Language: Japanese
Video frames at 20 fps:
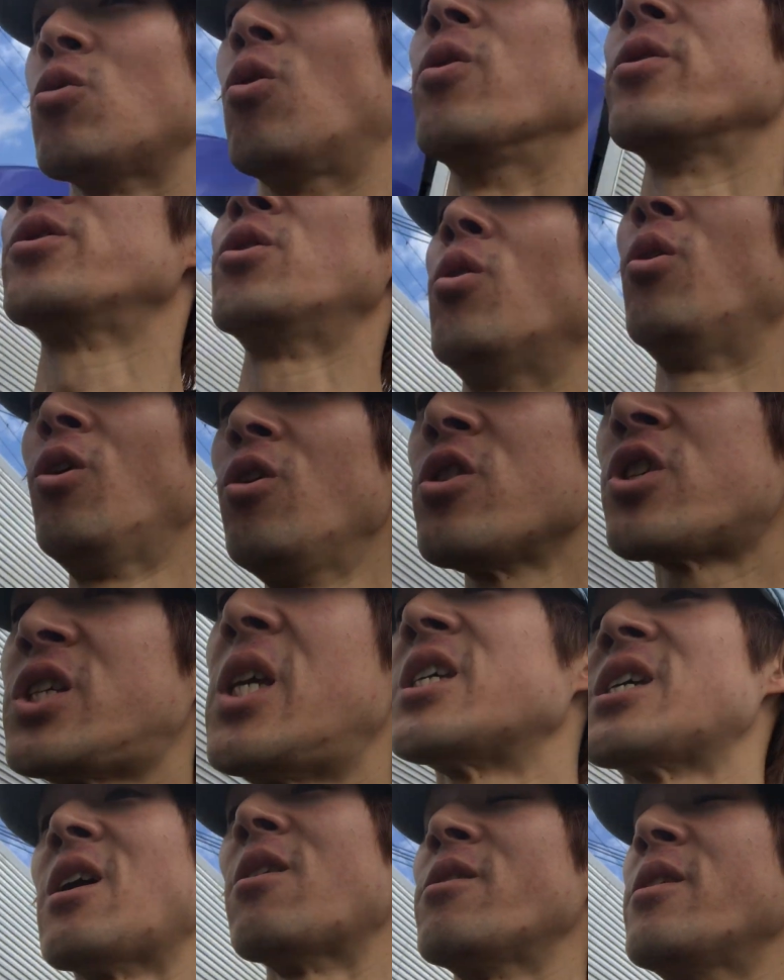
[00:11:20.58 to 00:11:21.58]
同意を放棄せ
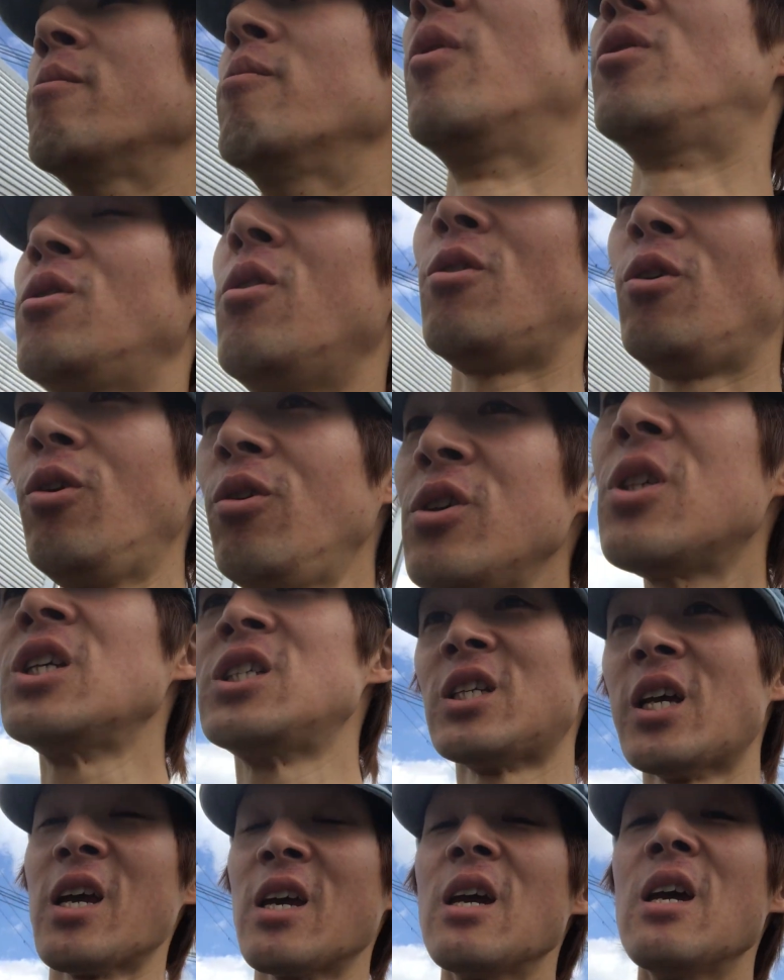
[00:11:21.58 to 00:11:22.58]
ざるもう放棄
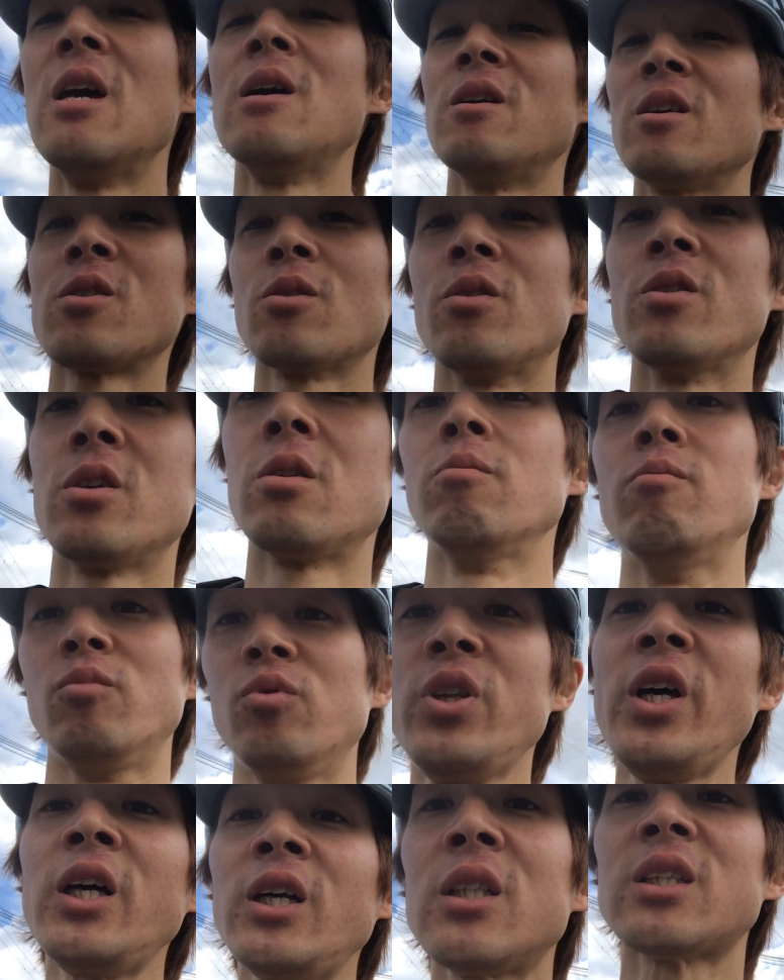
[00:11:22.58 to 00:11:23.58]
し無
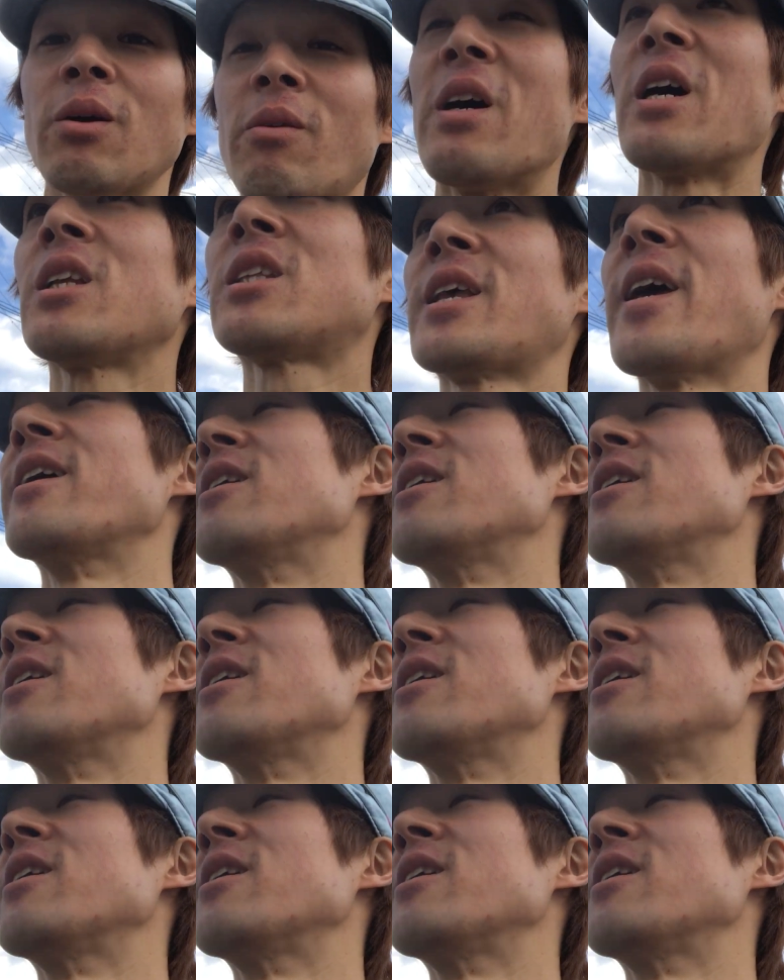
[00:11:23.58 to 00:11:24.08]
駄って分かって